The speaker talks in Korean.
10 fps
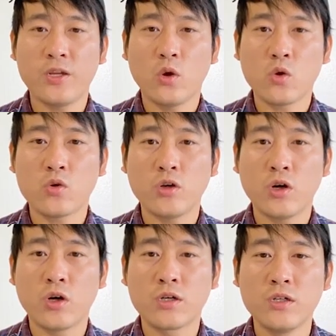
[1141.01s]
올 거고요.
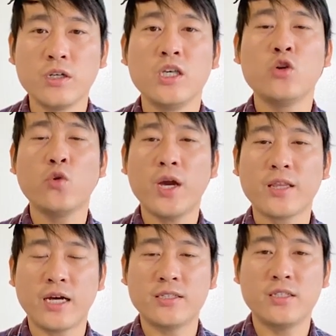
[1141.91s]
그 이후에
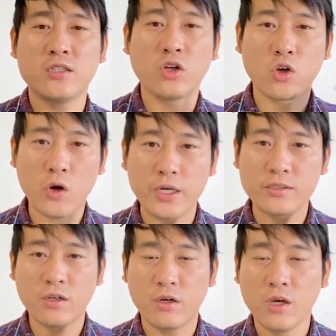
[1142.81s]
다시 전화가
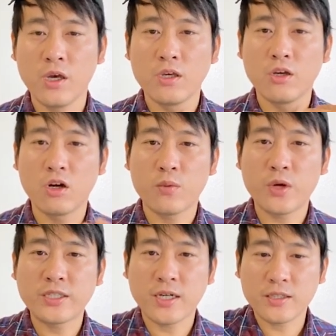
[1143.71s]
와서 여러분의
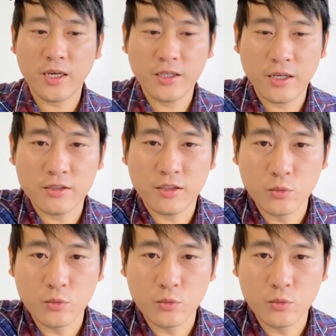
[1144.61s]
상태에 대해서 물을